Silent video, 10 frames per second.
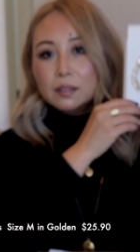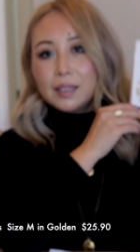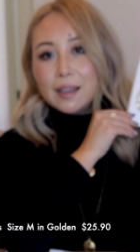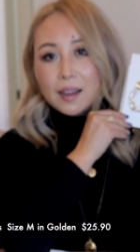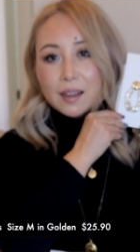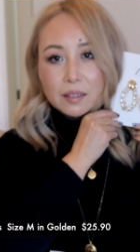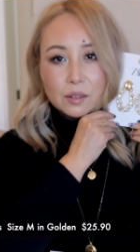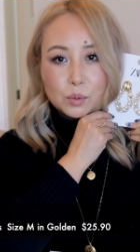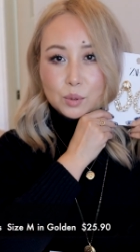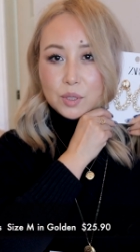大大的，
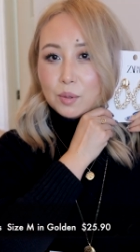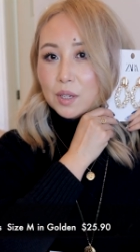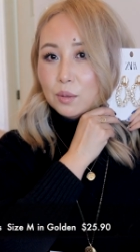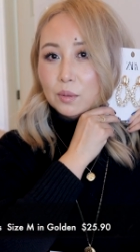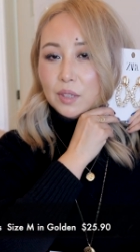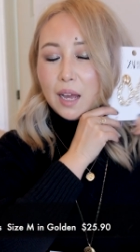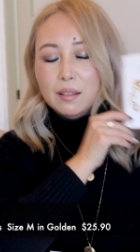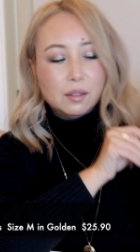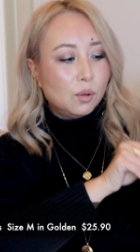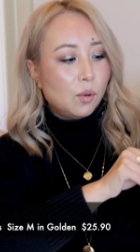我就喜欢这种大
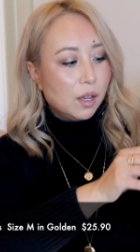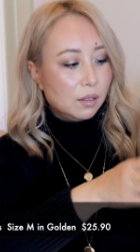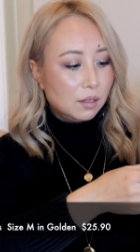的耳环。